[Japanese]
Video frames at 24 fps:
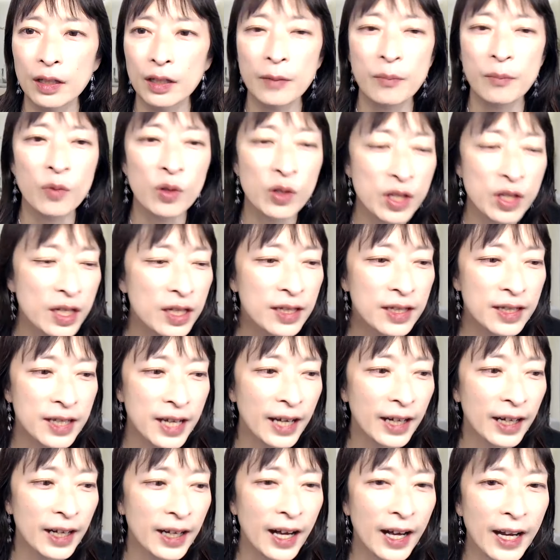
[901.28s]
で、もう
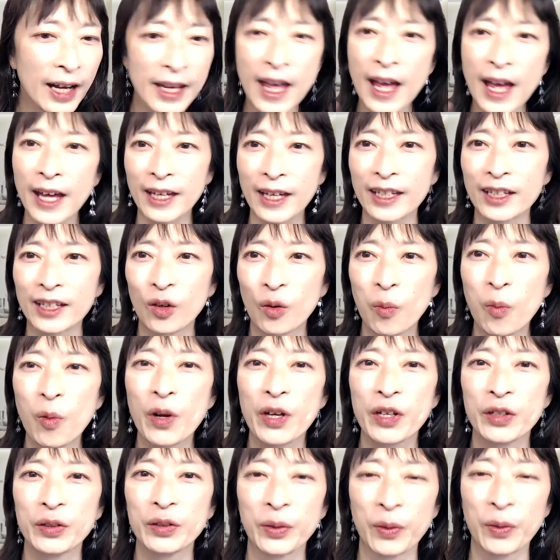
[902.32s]
実践が早い。
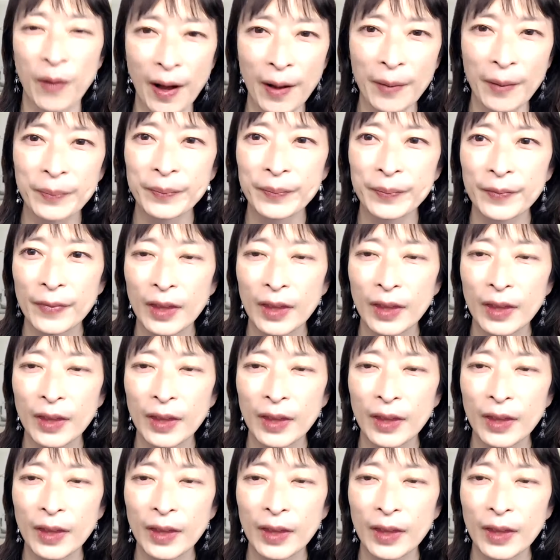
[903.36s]
覚えるのは。